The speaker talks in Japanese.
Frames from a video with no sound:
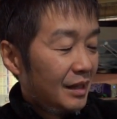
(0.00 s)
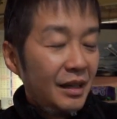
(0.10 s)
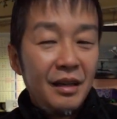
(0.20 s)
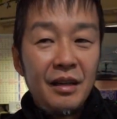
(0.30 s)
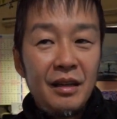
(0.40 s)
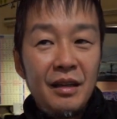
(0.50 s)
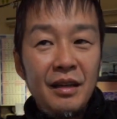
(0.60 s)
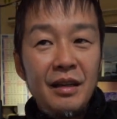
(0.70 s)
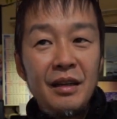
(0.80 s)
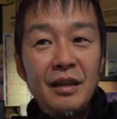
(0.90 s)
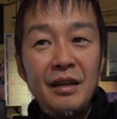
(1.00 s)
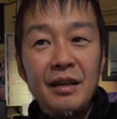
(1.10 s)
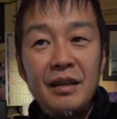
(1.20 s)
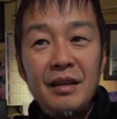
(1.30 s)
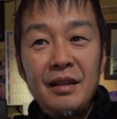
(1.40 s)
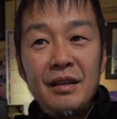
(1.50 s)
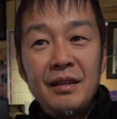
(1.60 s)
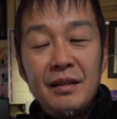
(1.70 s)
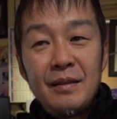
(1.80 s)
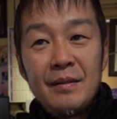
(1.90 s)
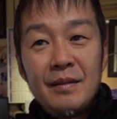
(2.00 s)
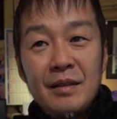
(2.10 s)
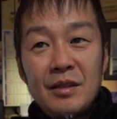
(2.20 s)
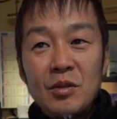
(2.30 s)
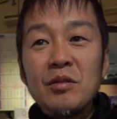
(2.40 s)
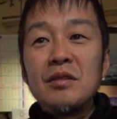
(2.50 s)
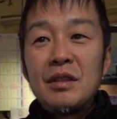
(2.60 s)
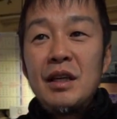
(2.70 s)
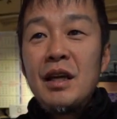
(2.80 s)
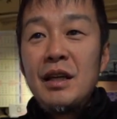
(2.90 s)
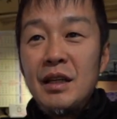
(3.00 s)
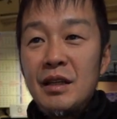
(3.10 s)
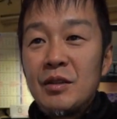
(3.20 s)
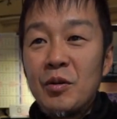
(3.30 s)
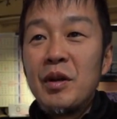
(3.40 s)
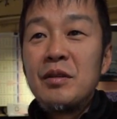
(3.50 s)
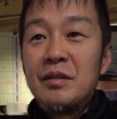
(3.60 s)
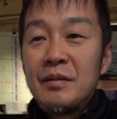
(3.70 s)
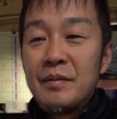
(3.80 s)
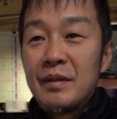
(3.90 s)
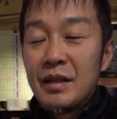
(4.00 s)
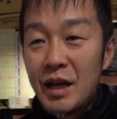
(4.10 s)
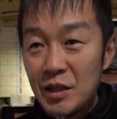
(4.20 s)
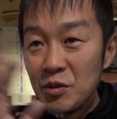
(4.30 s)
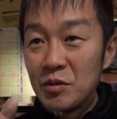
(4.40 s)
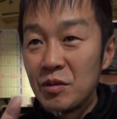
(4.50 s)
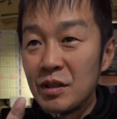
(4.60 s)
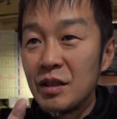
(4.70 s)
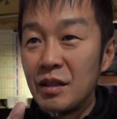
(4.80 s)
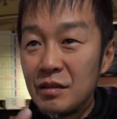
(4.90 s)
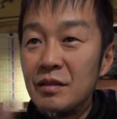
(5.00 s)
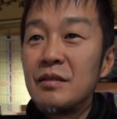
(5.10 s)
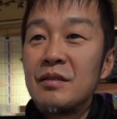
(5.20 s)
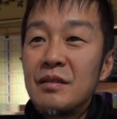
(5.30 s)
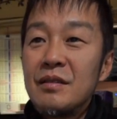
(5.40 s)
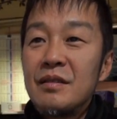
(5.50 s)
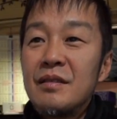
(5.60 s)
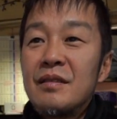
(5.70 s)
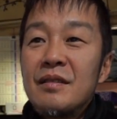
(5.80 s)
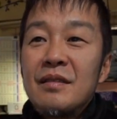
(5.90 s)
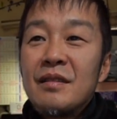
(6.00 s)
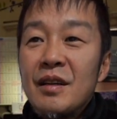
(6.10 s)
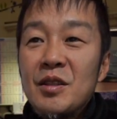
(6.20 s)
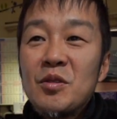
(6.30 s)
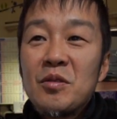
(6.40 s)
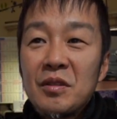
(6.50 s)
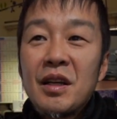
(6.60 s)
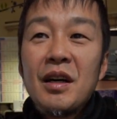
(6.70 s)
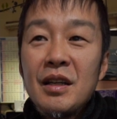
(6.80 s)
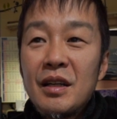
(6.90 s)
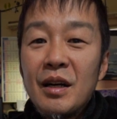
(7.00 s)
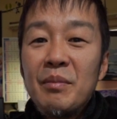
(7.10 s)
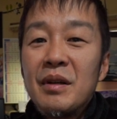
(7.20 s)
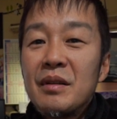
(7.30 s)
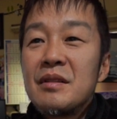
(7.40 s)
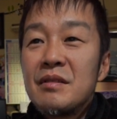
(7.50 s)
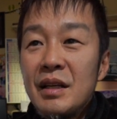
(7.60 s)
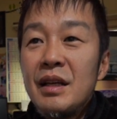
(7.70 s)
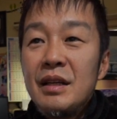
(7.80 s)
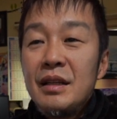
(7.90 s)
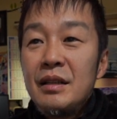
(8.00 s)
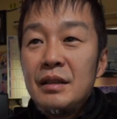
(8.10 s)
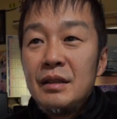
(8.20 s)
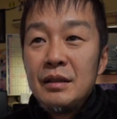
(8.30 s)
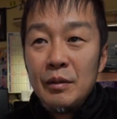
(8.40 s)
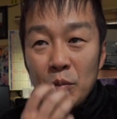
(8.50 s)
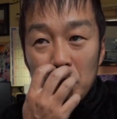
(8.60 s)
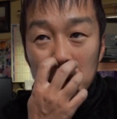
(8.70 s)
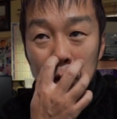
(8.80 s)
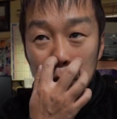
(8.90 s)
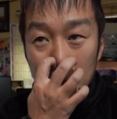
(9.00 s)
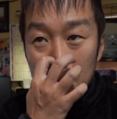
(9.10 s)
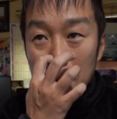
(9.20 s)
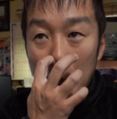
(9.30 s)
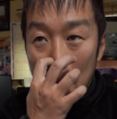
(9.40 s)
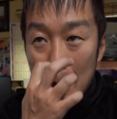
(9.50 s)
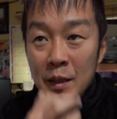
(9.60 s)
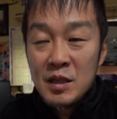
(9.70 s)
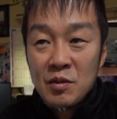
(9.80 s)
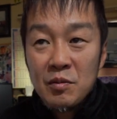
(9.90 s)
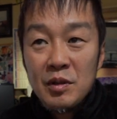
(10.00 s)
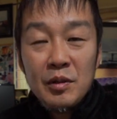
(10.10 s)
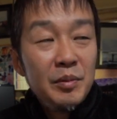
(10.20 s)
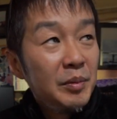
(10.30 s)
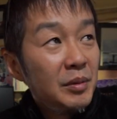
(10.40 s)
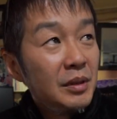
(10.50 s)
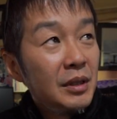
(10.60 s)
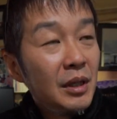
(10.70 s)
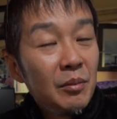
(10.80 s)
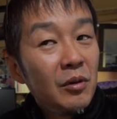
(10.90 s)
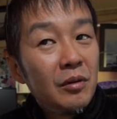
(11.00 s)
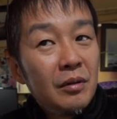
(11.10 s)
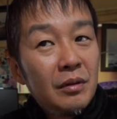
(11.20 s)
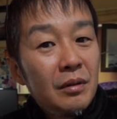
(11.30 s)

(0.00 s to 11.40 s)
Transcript: えー、すごく綺麗に撮れる解像度が高く解像度の高いカメラですねで物撮りとかそういう部分でも